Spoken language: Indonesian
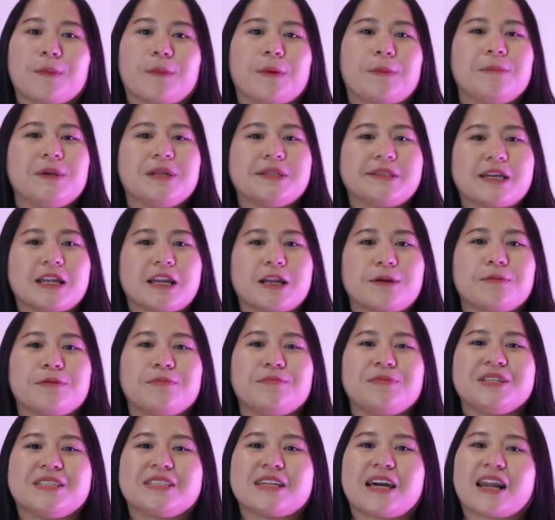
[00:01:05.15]

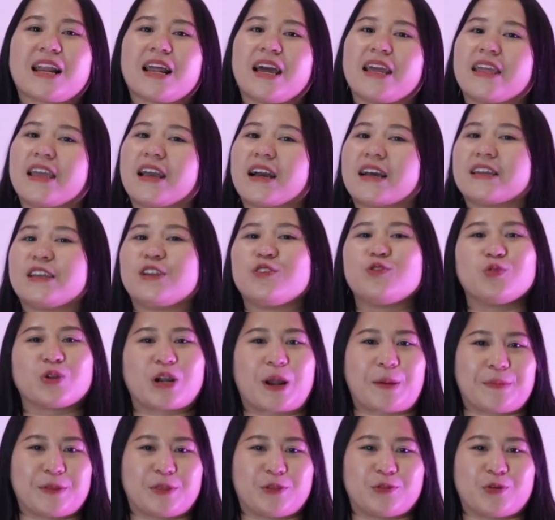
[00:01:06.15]
pembicara-pembicara yang
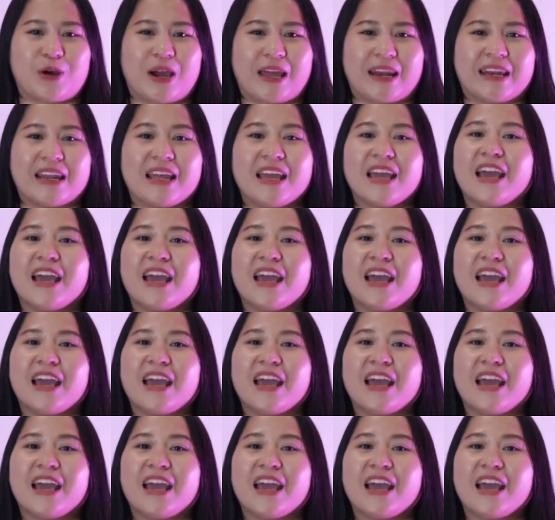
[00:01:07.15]
diurapi Tuhan.